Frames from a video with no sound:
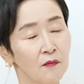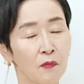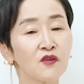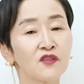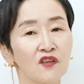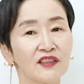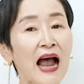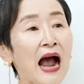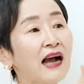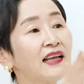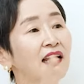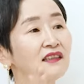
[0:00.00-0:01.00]
벌써
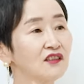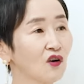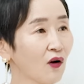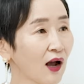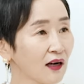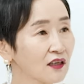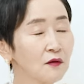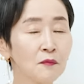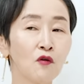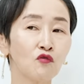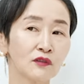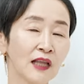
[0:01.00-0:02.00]
당에 들어가.
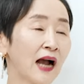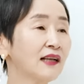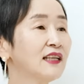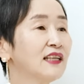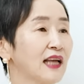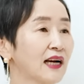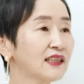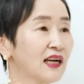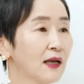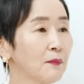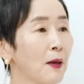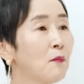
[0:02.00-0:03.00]
그러면 당리
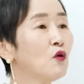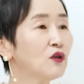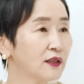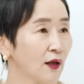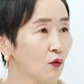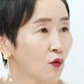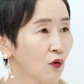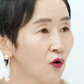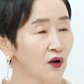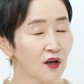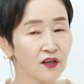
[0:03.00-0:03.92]
당략에 매몰이 되고